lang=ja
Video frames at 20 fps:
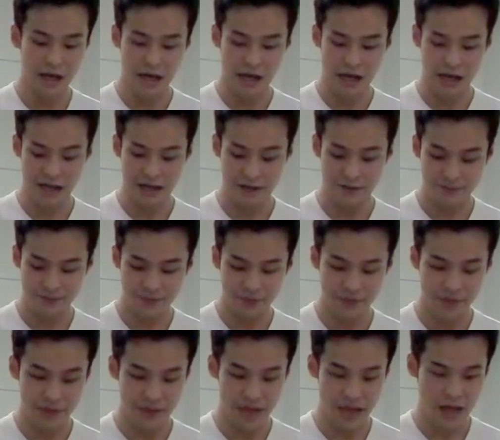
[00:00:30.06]
はい、
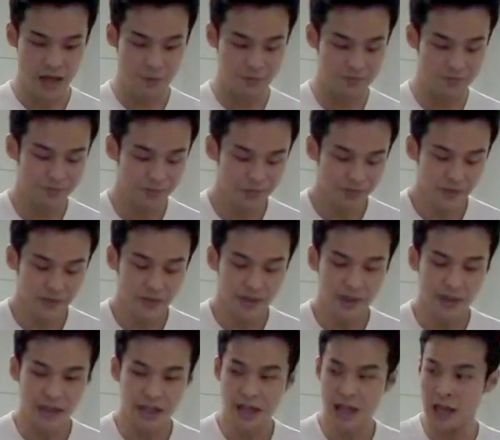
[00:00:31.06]
で、
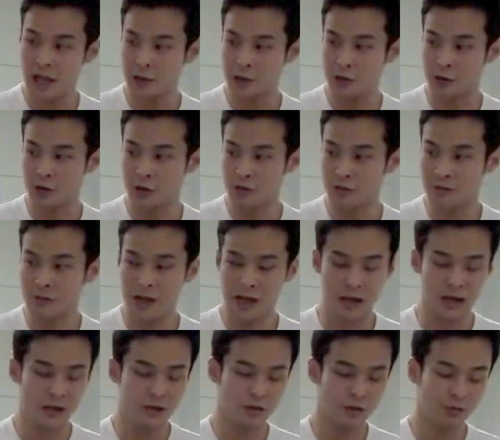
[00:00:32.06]
えっ、ー、とま
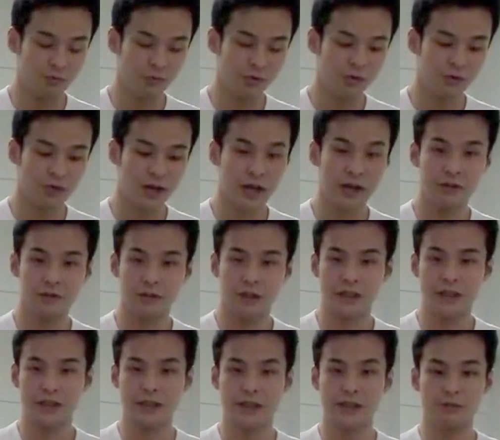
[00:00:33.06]
あ、論文の概要
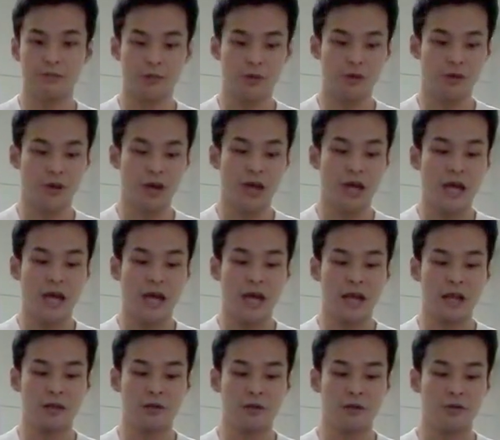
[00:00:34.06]
なんですけども、
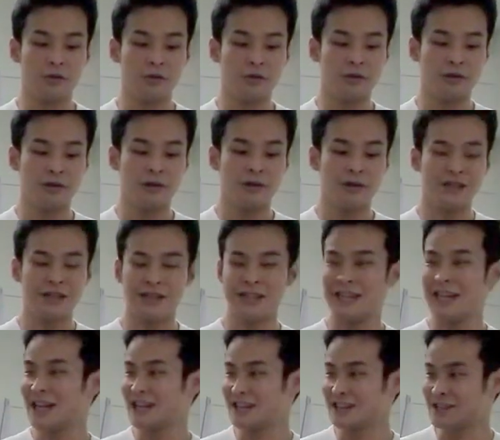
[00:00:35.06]
えっ、ー、と
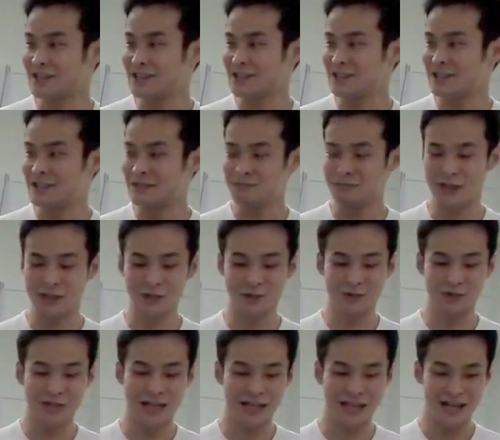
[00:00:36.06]
ギャング、まあ、
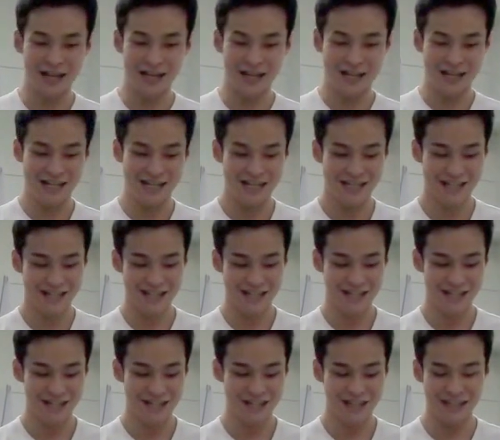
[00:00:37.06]
ちょっとなんか
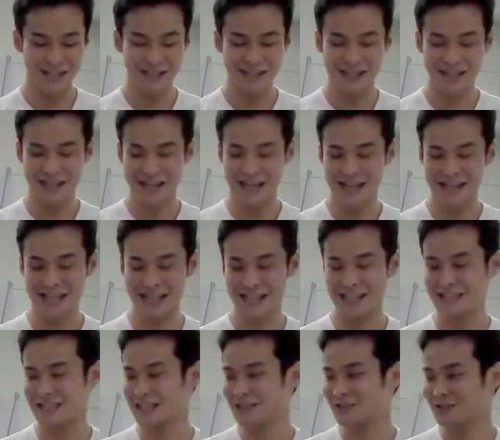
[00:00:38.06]
あれ
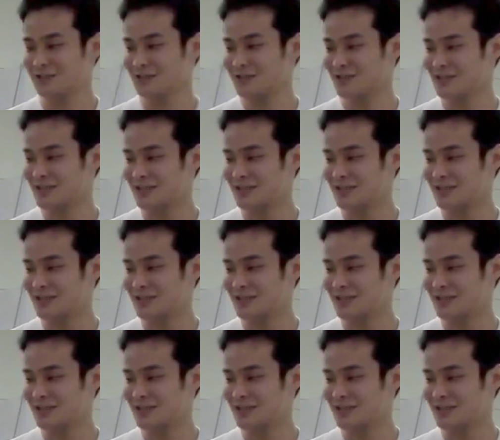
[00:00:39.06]
ですけど